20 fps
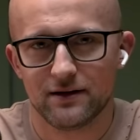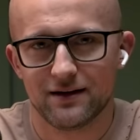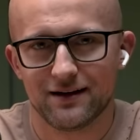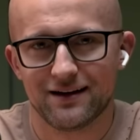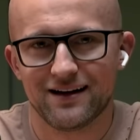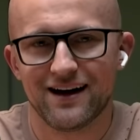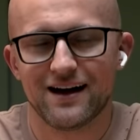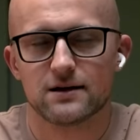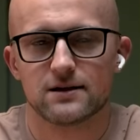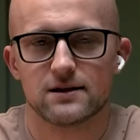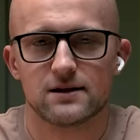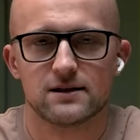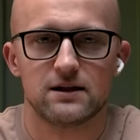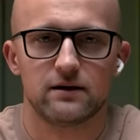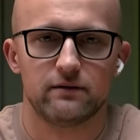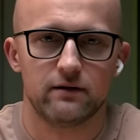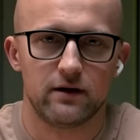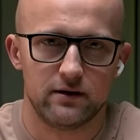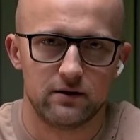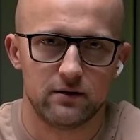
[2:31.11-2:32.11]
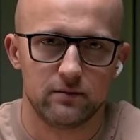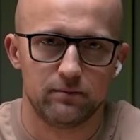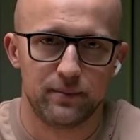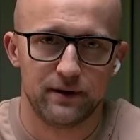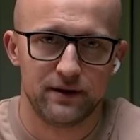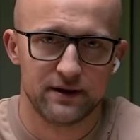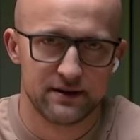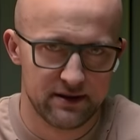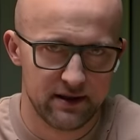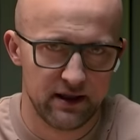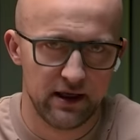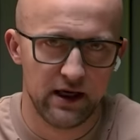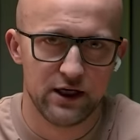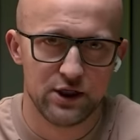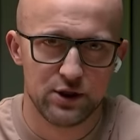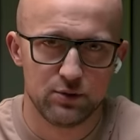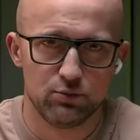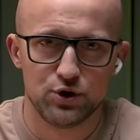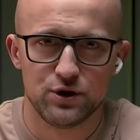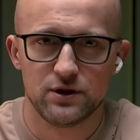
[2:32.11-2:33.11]
это как создавать
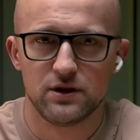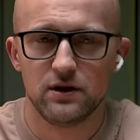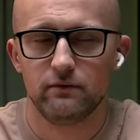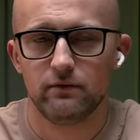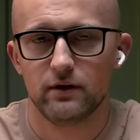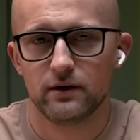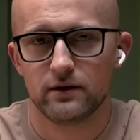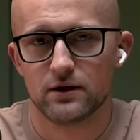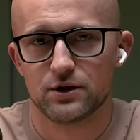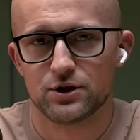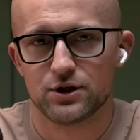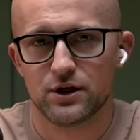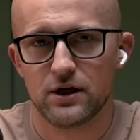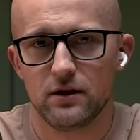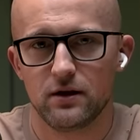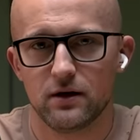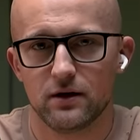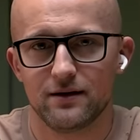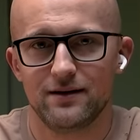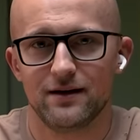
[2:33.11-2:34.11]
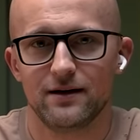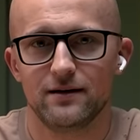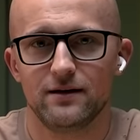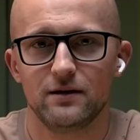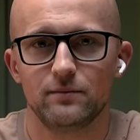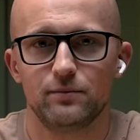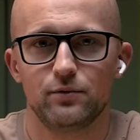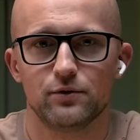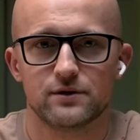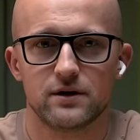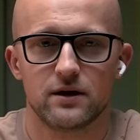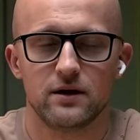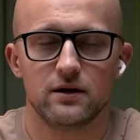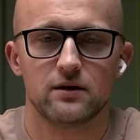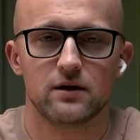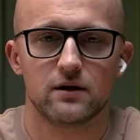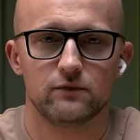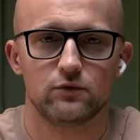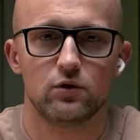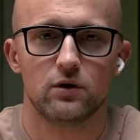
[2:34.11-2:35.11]
по-настоящему счастливые отношения, где 1 плюс 1
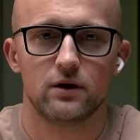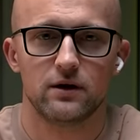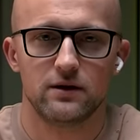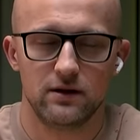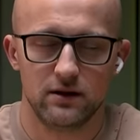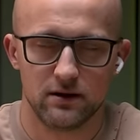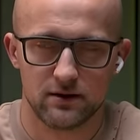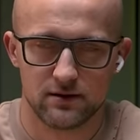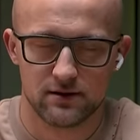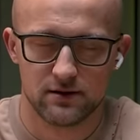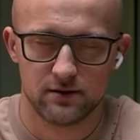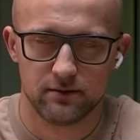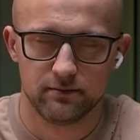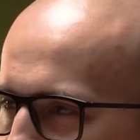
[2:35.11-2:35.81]
равно 11.